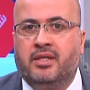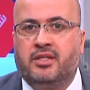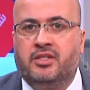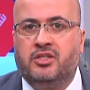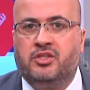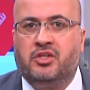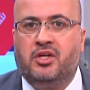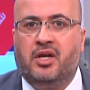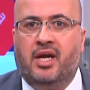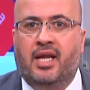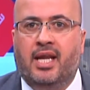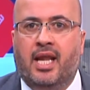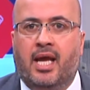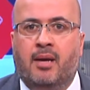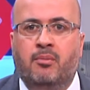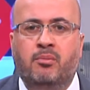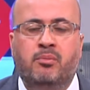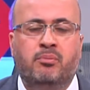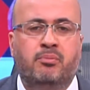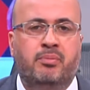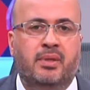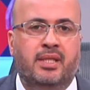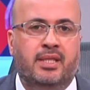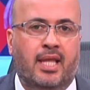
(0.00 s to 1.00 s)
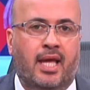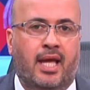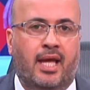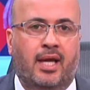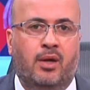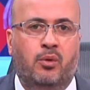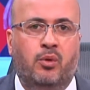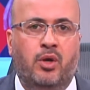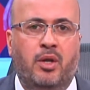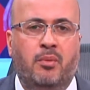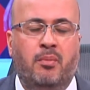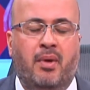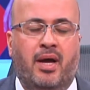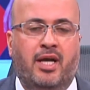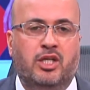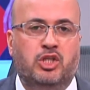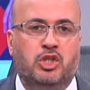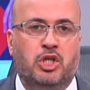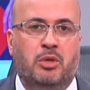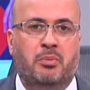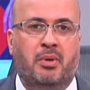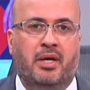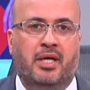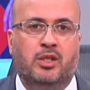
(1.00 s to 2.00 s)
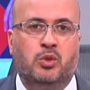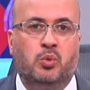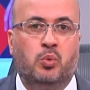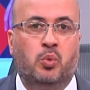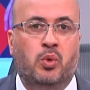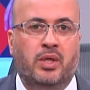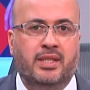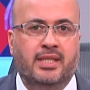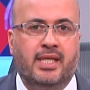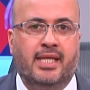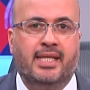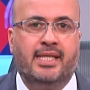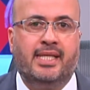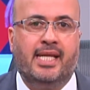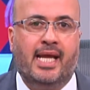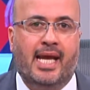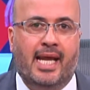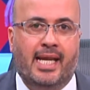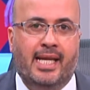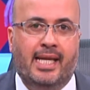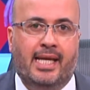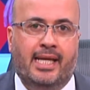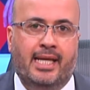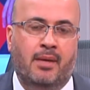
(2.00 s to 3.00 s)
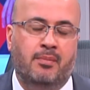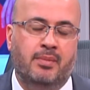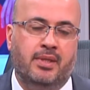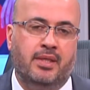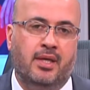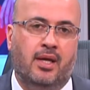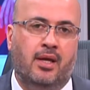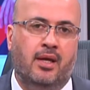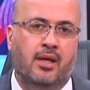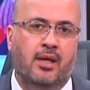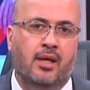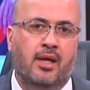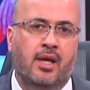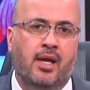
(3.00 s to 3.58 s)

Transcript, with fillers: قطاع الامن بالتعاون مع شبكه وطن الاعلاميه.